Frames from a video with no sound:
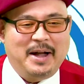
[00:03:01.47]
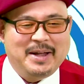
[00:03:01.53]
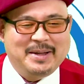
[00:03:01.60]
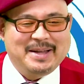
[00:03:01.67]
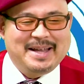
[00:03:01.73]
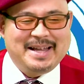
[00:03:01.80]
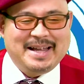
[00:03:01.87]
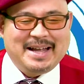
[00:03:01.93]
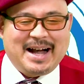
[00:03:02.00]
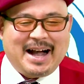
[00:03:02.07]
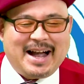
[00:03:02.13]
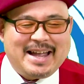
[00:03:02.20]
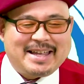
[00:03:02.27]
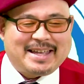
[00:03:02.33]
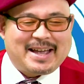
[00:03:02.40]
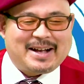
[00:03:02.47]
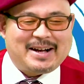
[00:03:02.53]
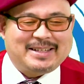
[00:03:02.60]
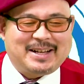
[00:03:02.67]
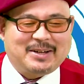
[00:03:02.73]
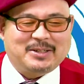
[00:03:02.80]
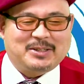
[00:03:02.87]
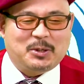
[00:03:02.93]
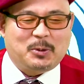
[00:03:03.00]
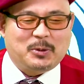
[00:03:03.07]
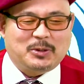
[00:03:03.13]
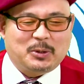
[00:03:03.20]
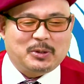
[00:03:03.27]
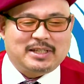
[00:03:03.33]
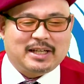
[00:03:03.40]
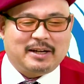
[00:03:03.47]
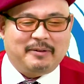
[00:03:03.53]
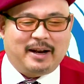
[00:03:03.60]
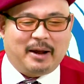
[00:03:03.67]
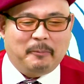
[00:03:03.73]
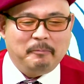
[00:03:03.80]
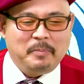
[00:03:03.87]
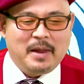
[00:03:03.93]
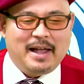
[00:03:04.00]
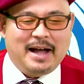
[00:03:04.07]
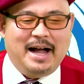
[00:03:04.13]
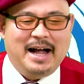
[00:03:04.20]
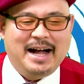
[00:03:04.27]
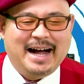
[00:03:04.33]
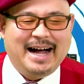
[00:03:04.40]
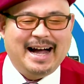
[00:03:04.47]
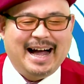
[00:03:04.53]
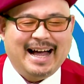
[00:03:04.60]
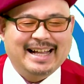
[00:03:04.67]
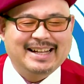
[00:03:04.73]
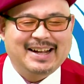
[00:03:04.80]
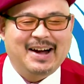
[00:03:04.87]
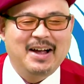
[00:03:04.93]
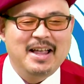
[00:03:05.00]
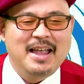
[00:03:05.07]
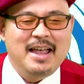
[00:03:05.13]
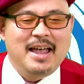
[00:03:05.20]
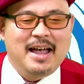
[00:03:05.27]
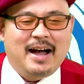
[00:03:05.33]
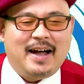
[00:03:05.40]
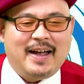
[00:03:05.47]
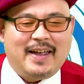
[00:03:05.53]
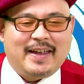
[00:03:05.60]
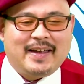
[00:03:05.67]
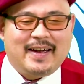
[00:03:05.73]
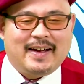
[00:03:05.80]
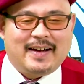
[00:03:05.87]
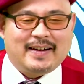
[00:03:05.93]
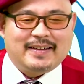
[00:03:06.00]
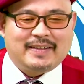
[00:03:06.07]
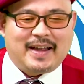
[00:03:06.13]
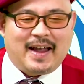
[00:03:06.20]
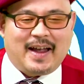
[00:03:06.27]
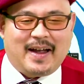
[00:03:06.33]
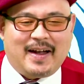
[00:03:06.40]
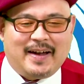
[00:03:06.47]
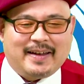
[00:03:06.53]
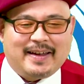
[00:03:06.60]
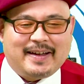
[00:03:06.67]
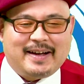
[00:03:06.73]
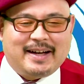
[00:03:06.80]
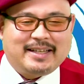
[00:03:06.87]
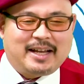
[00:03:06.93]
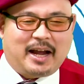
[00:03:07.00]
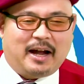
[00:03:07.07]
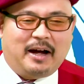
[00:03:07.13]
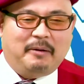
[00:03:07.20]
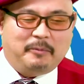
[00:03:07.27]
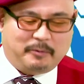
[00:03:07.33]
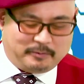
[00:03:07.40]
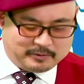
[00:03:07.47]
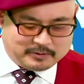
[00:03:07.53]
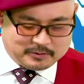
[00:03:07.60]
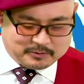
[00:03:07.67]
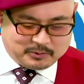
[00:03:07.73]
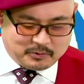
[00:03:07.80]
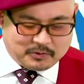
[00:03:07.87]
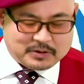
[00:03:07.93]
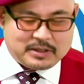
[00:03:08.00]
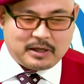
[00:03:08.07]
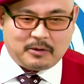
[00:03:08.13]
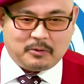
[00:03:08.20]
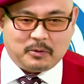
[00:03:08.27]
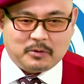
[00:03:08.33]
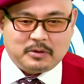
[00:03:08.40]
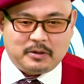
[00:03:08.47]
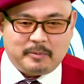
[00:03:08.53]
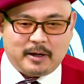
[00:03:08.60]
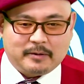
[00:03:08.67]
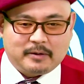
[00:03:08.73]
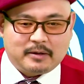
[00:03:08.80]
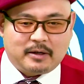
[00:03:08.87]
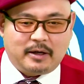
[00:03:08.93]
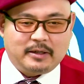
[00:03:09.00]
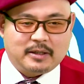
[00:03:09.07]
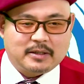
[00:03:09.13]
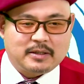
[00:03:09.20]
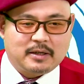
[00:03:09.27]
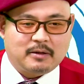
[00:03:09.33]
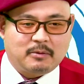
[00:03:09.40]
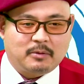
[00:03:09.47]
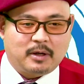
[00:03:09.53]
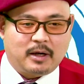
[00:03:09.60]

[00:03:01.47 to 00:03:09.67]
い。背景が来たけど、そこ通っちゃダメだよ。背景が来た背景が来たあ、もう、もうどうしたの車描いたじゃんか、こ